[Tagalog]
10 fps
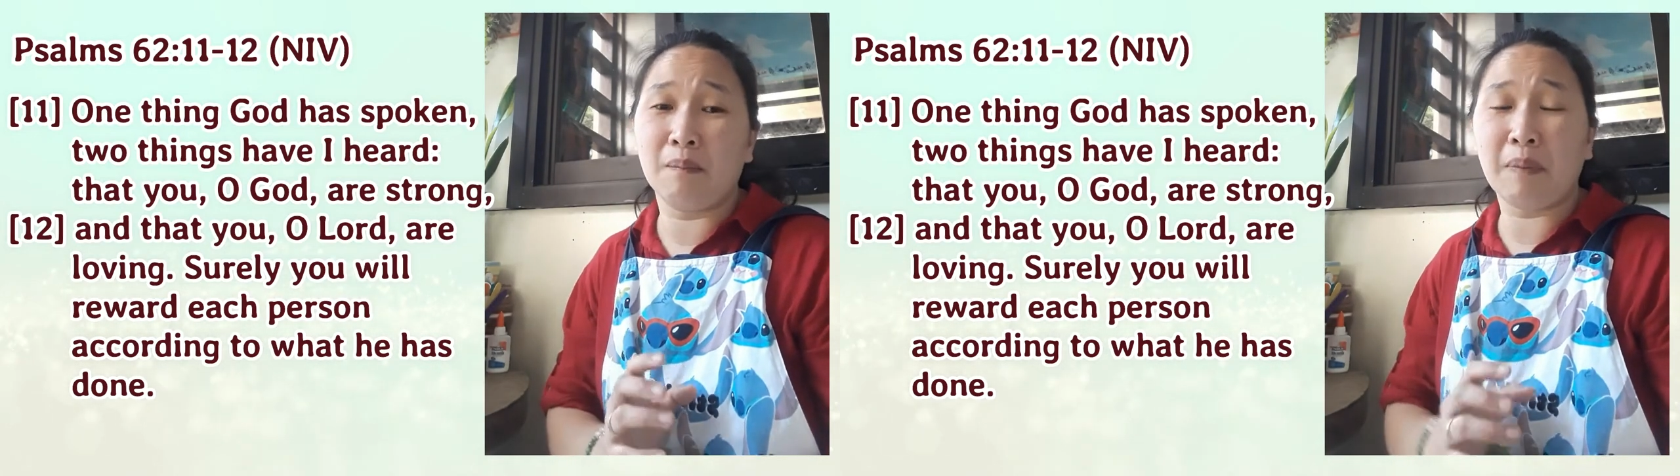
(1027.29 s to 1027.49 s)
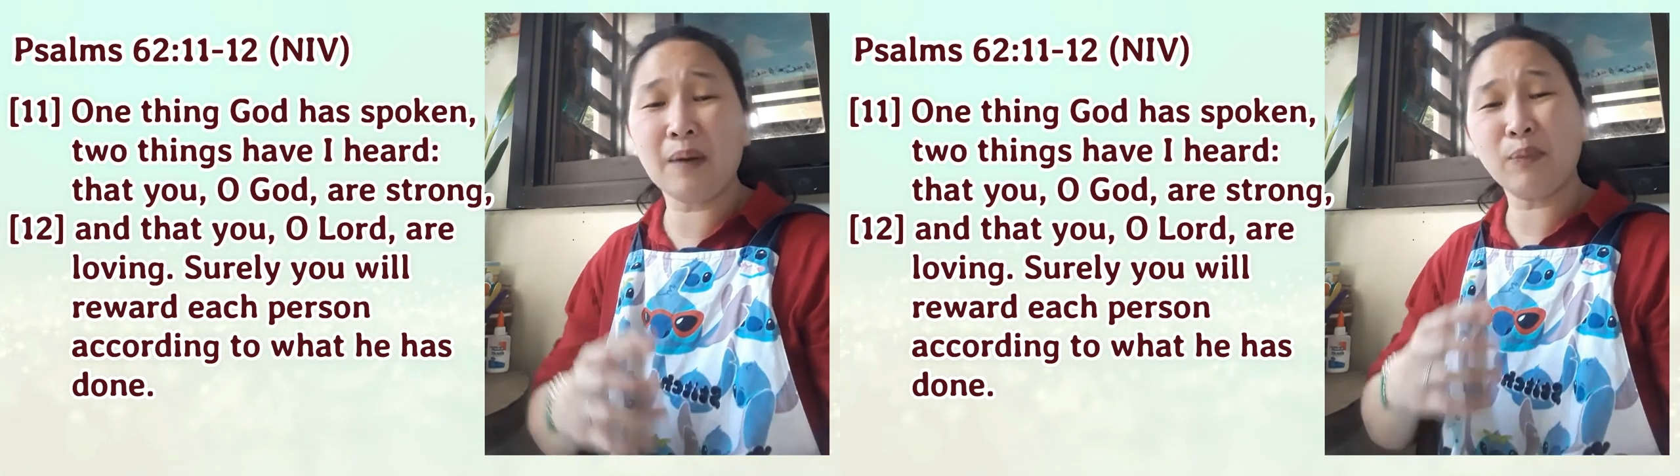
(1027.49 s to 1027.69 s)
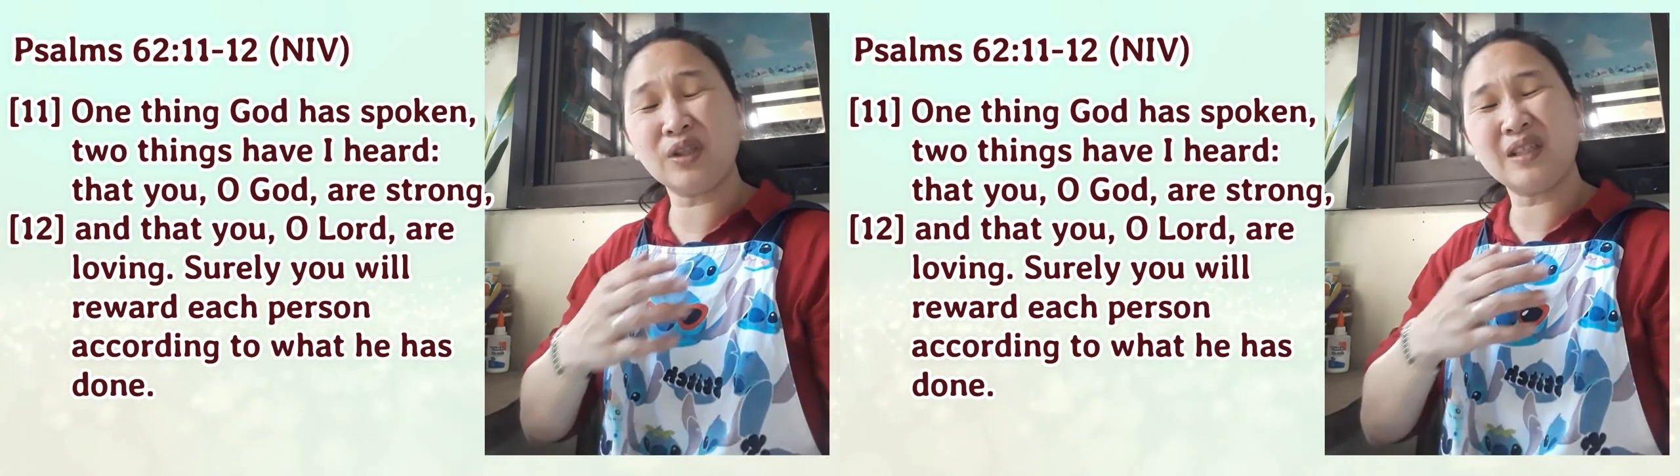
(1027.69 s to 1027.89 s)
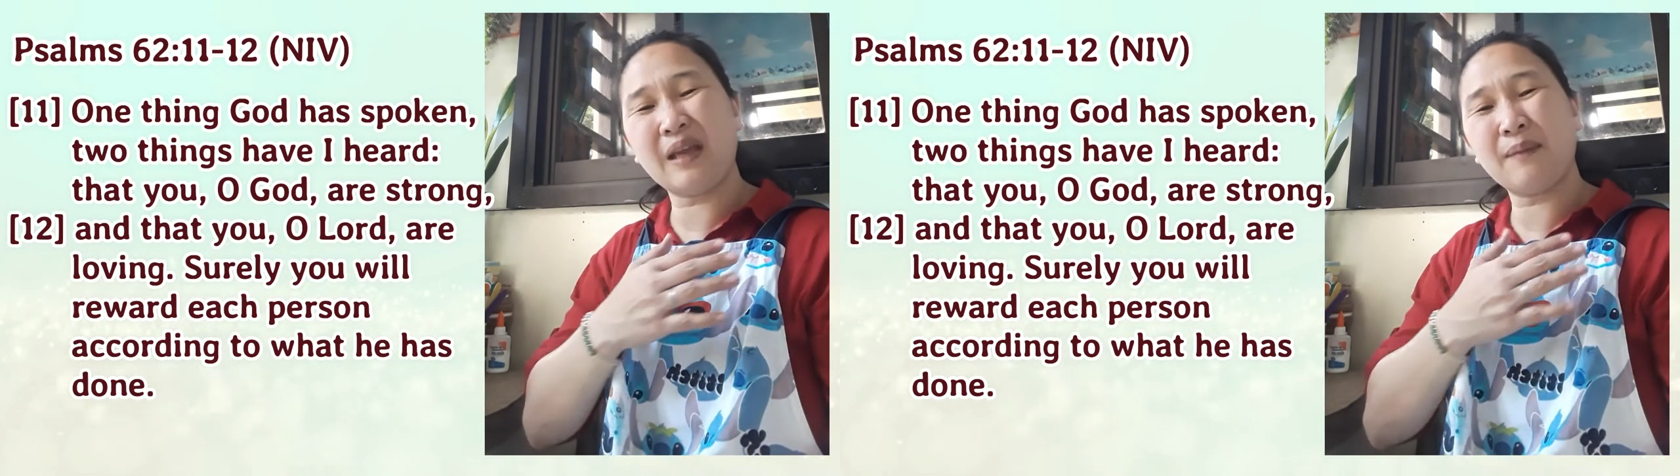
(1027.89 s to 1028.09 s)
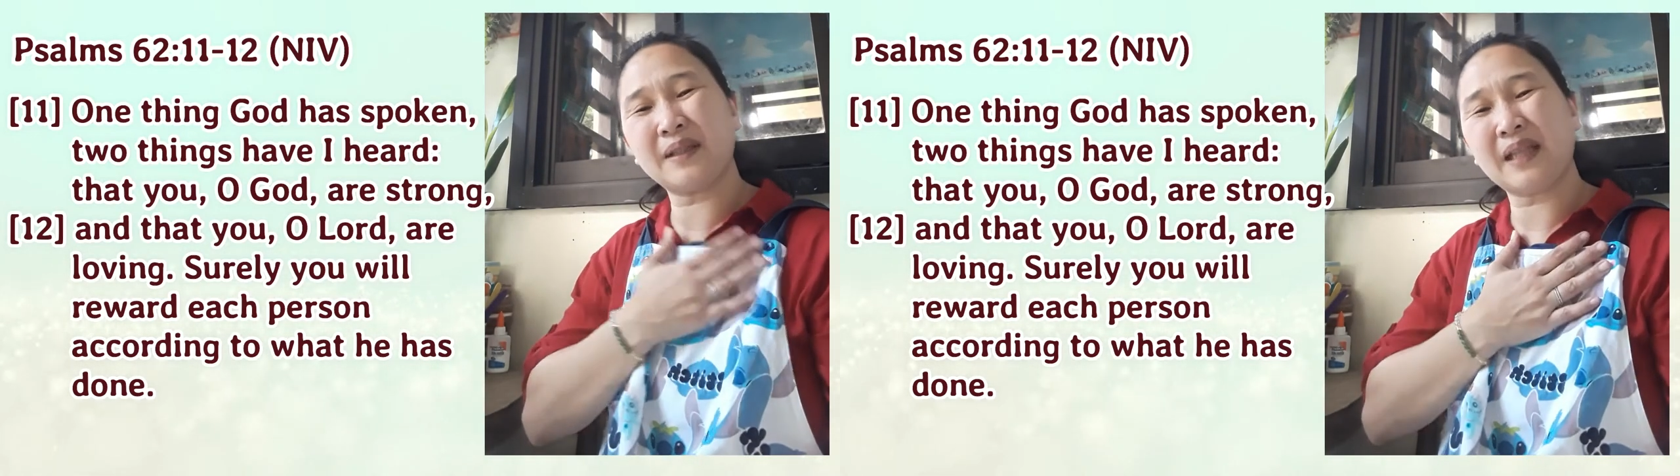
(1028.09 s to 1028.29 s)
para po hindi
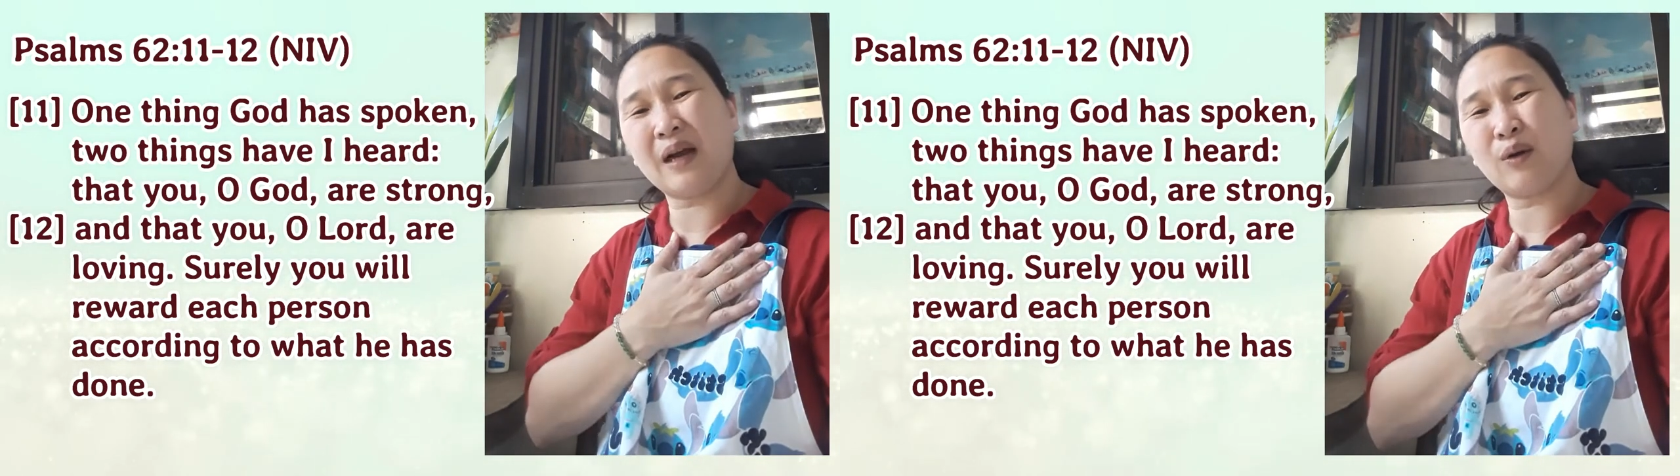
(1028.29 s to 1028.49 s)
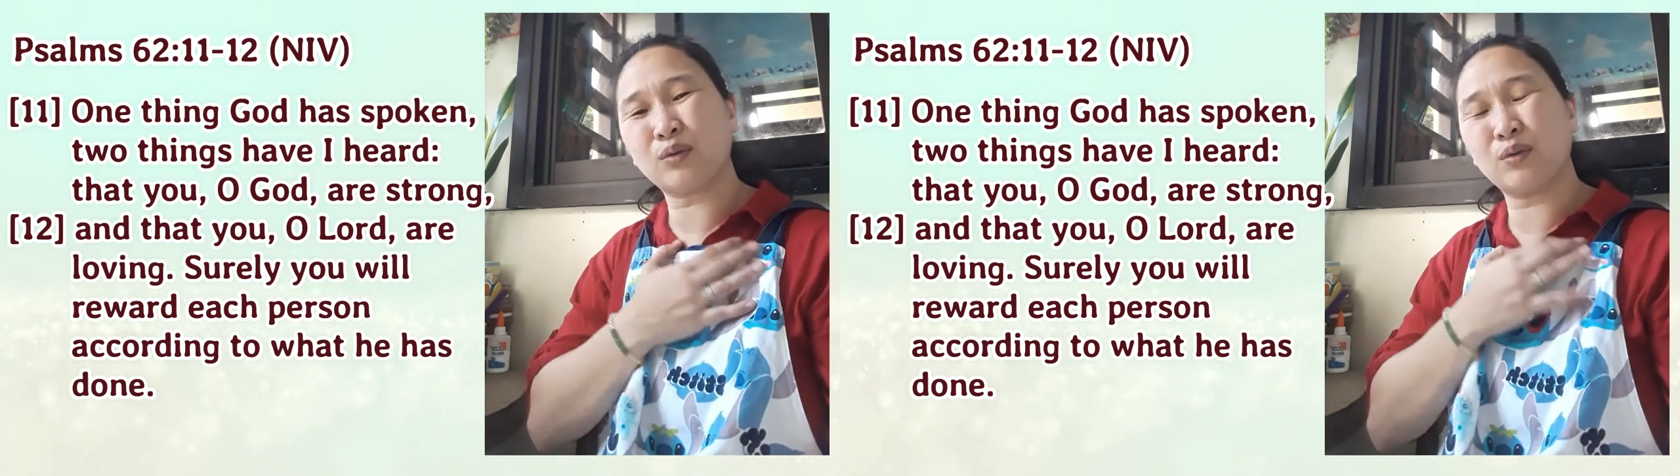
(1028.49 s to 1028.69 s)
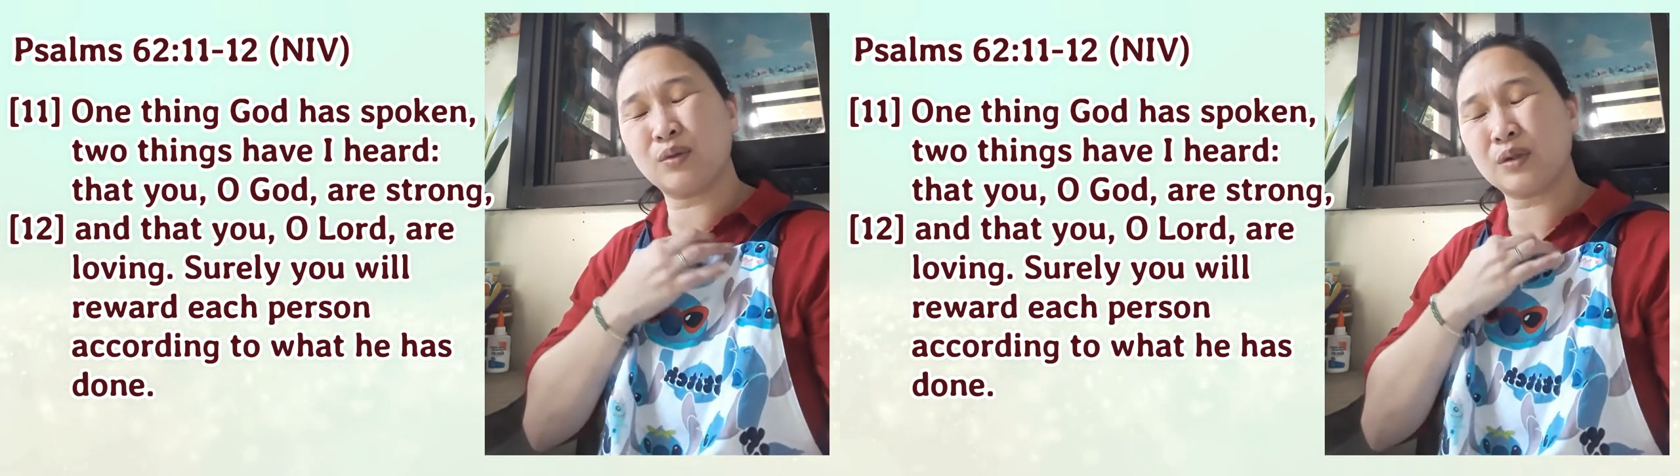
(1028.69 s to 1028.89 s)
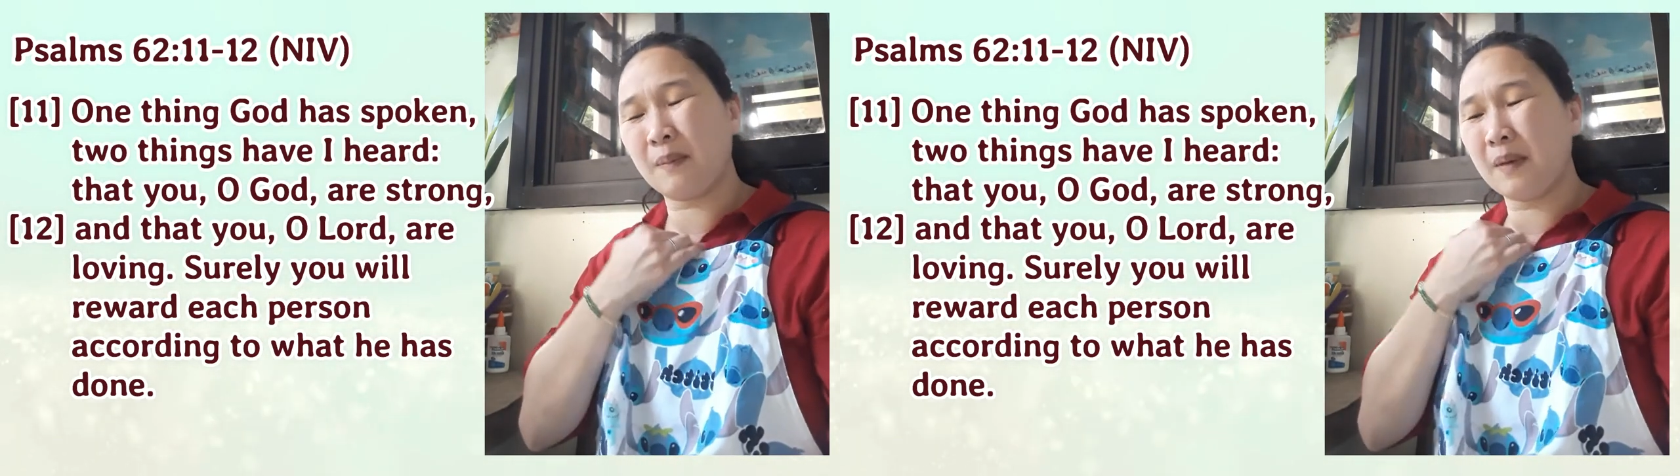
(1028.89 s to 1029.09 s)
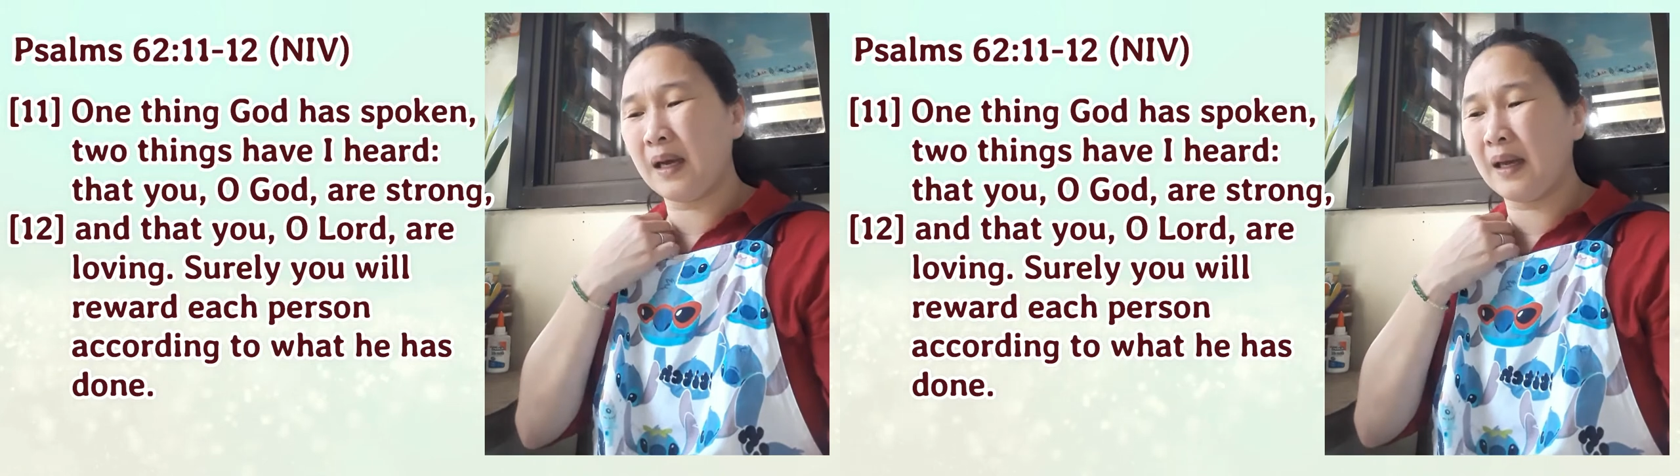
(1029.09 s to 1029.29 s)
tayo matakot dun sa
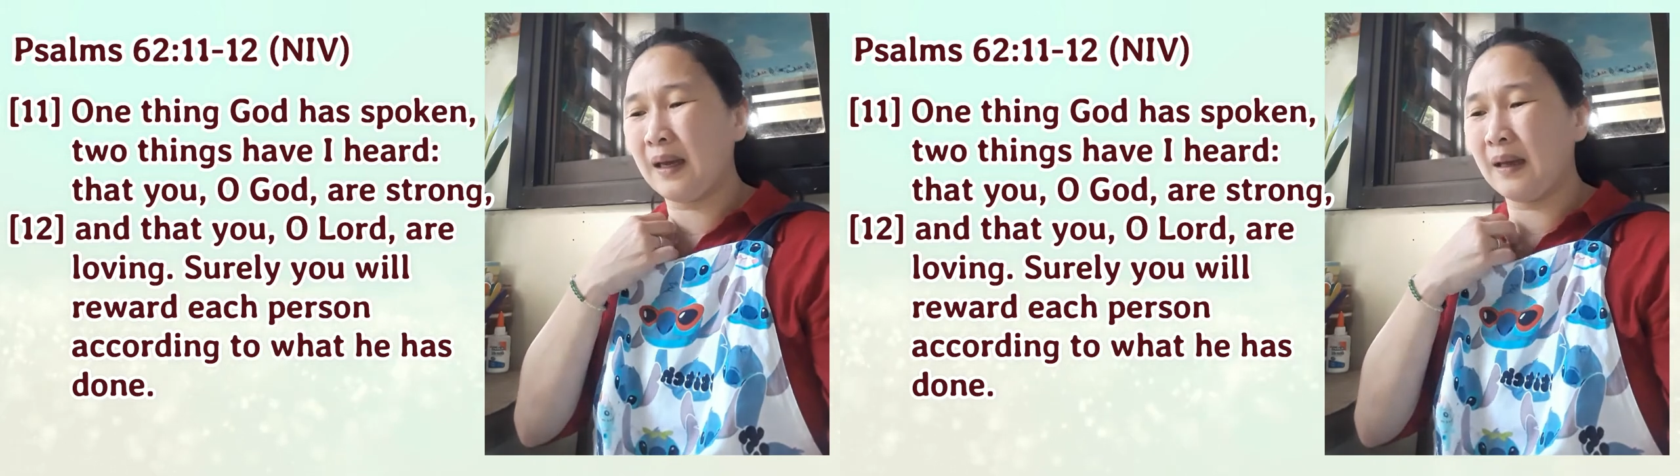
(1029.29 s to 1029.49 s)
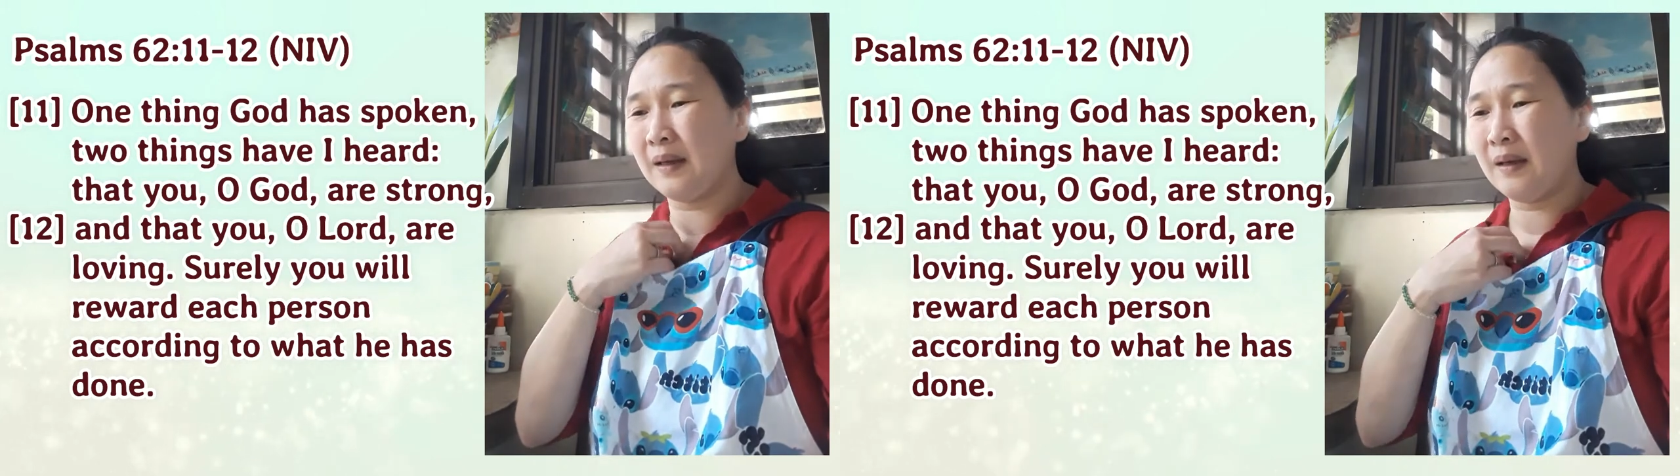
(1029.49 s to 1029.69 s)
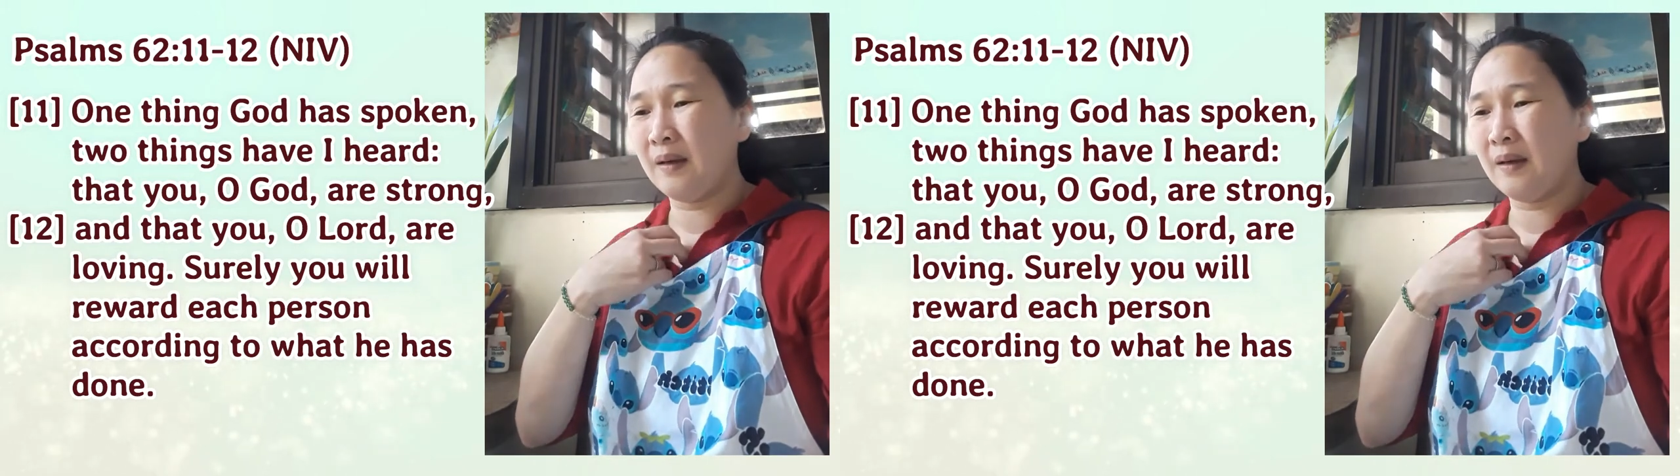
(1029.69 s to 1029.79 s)
mga